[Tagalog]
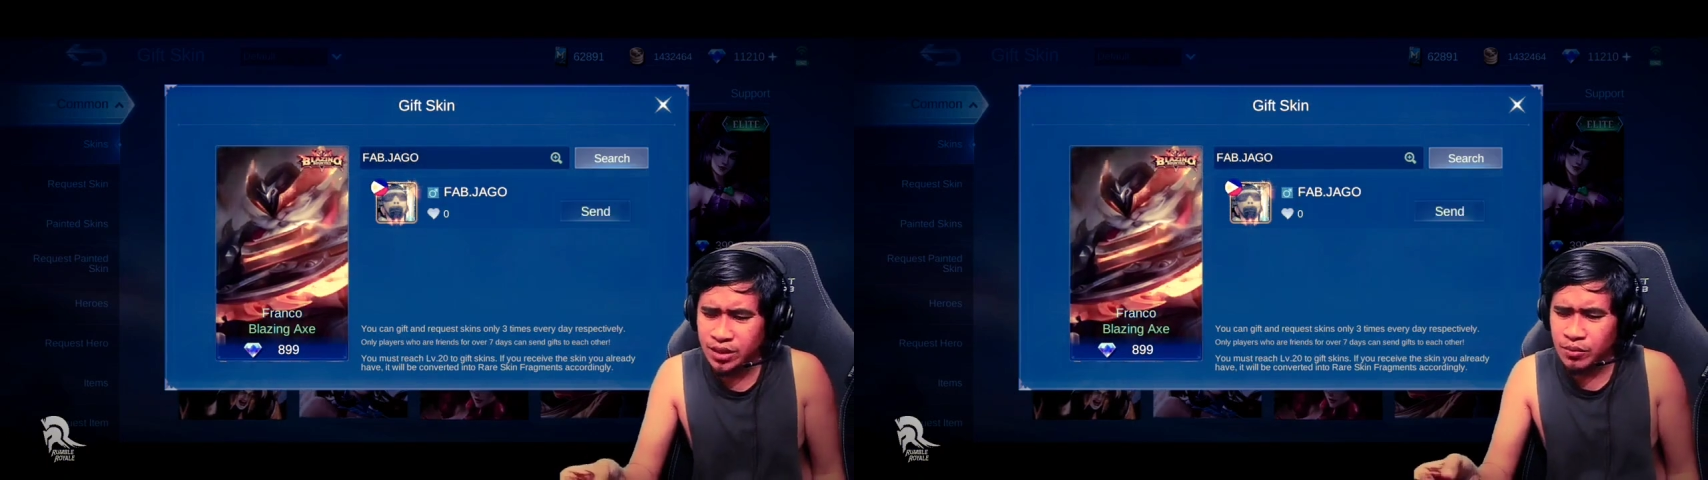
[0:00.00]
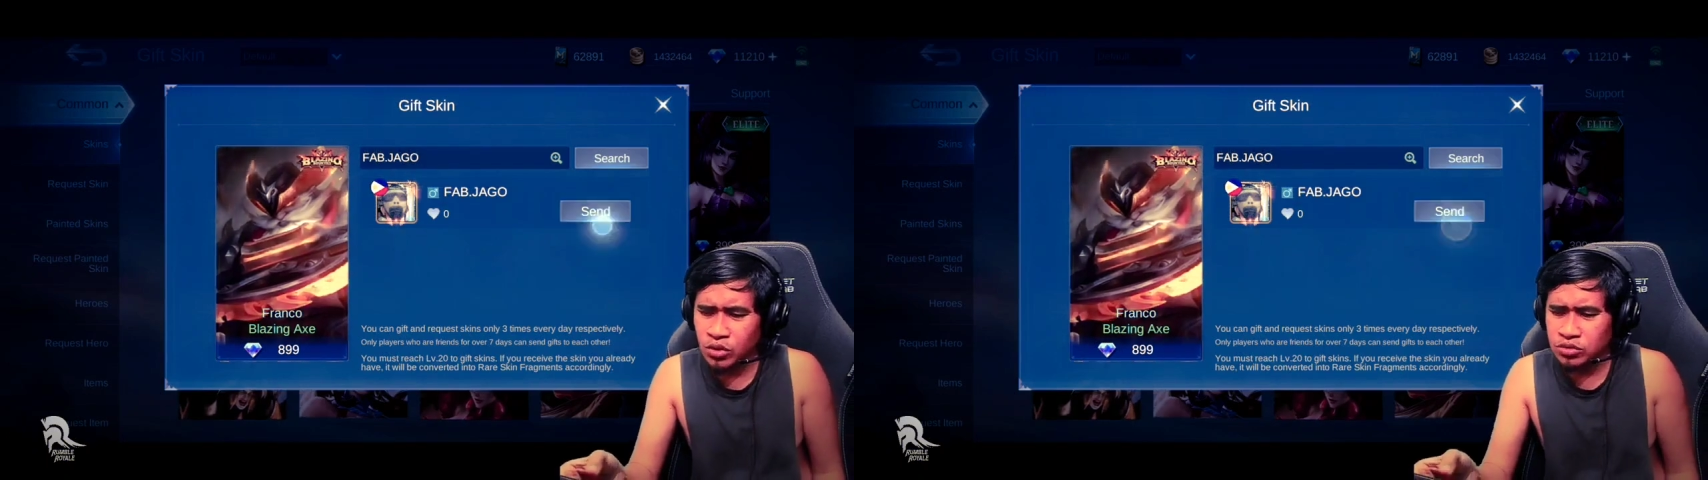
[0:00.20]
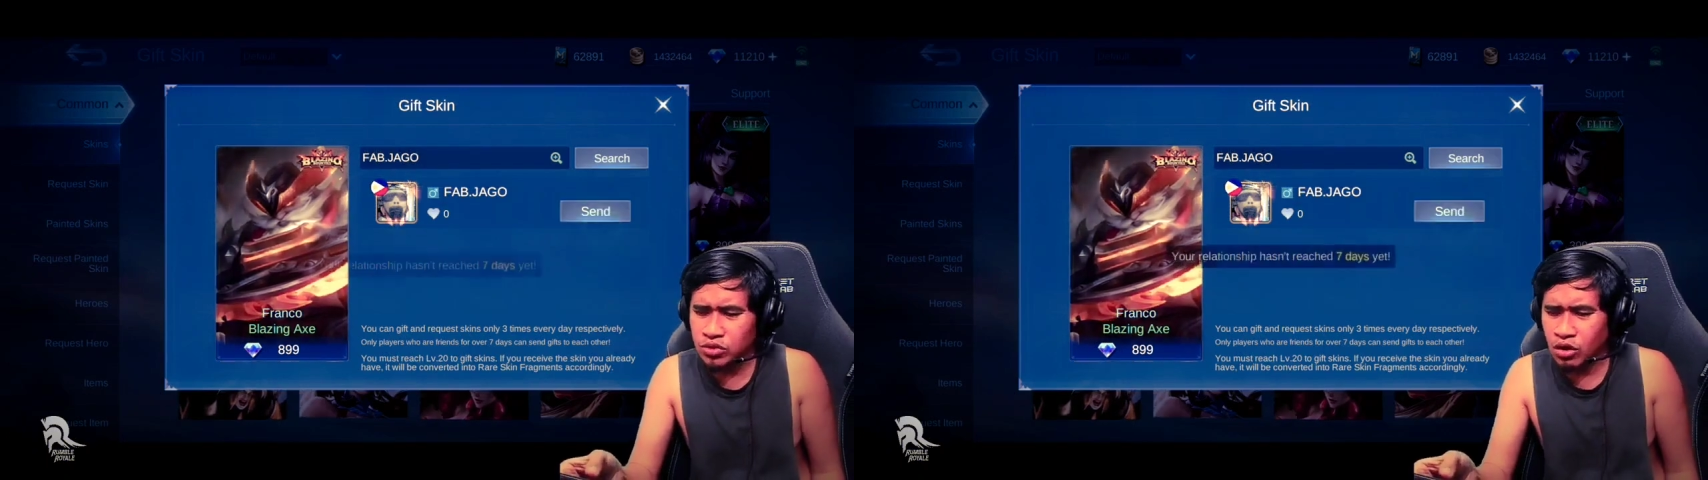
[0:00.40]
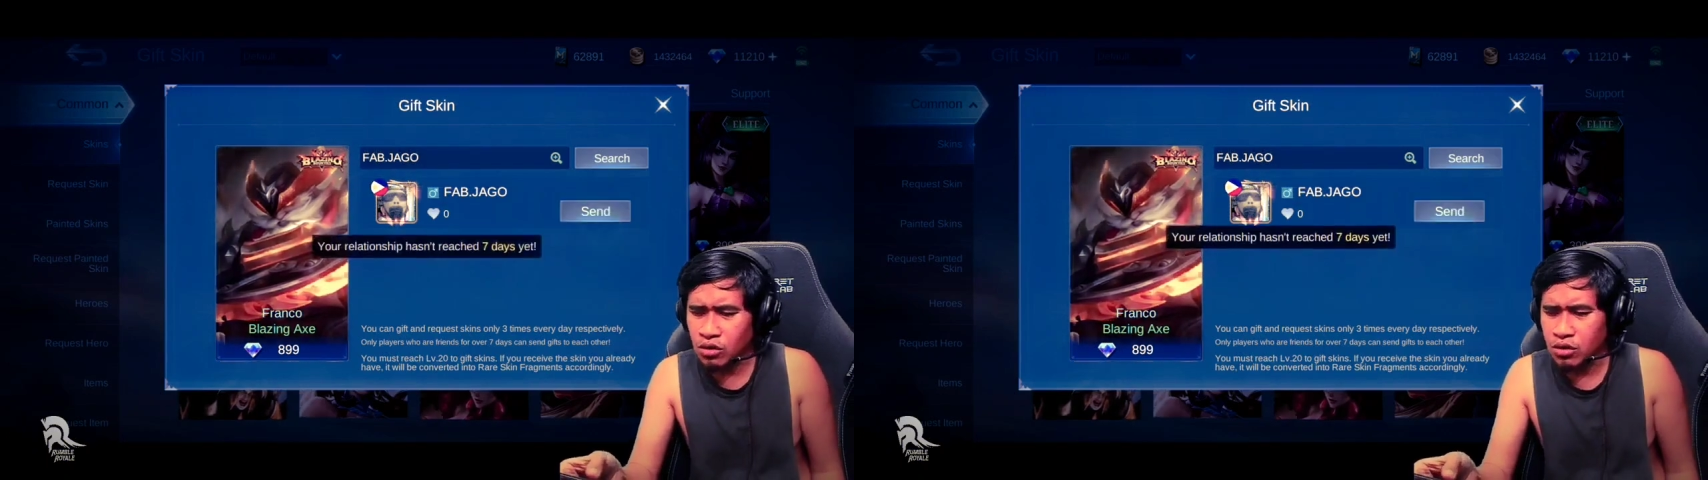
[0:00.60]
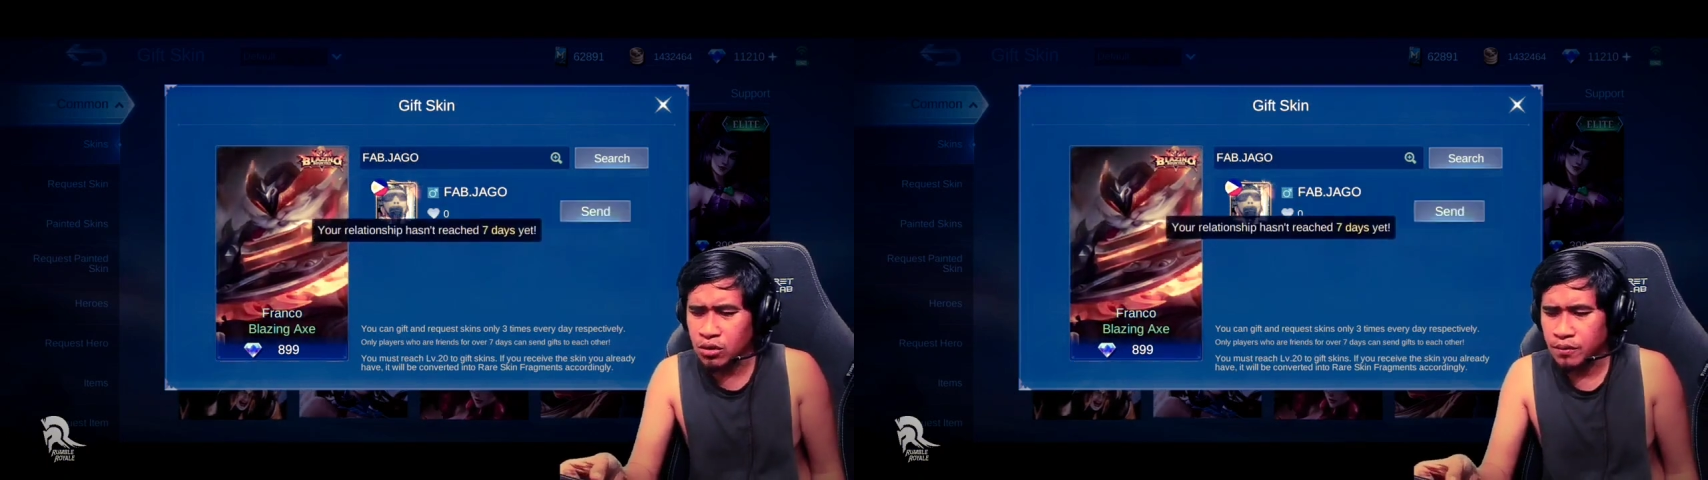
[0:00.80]
di
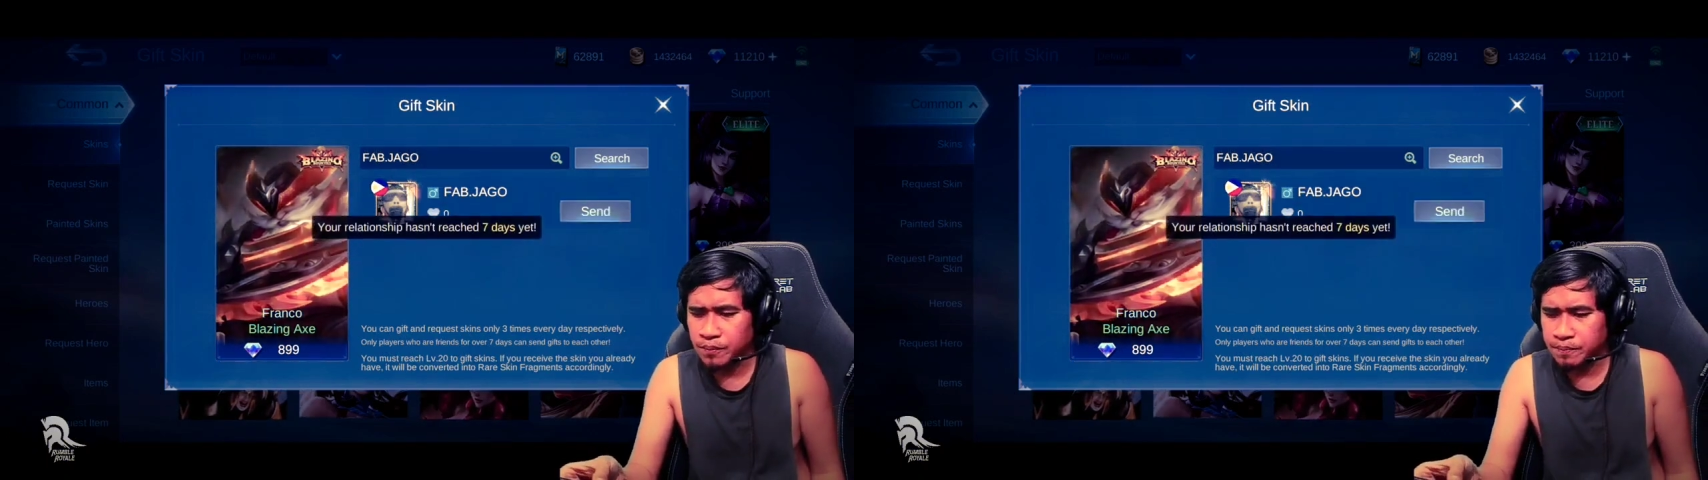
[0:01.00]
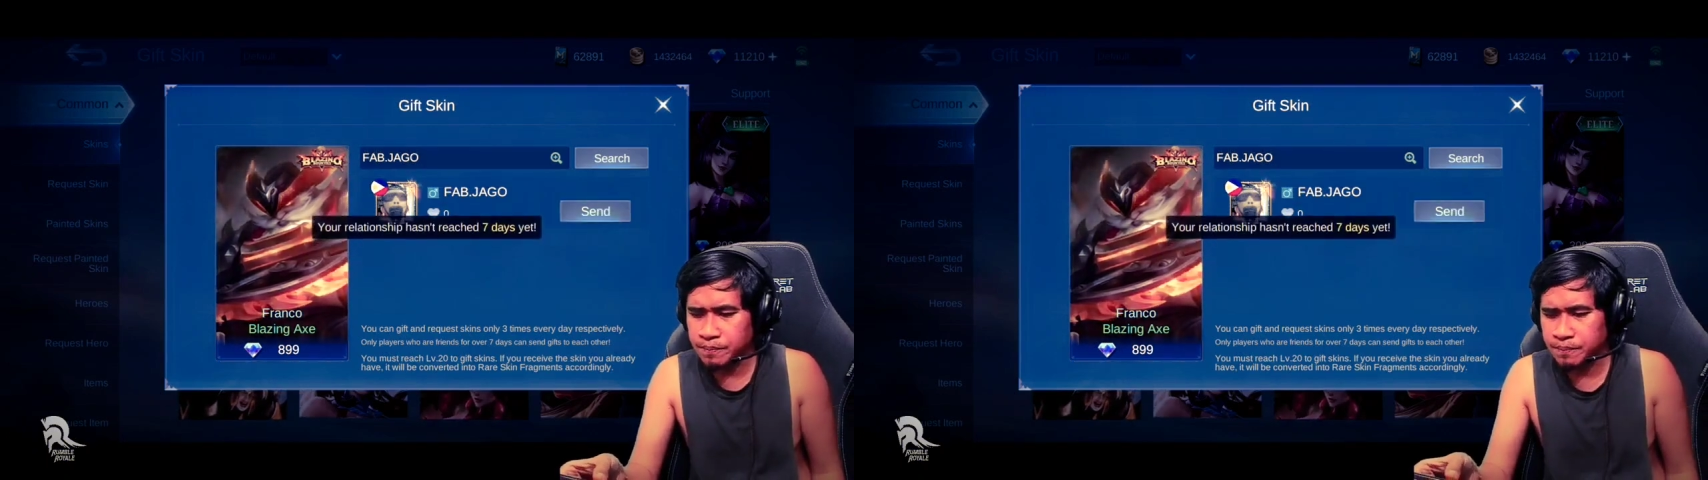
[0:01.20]
muntong.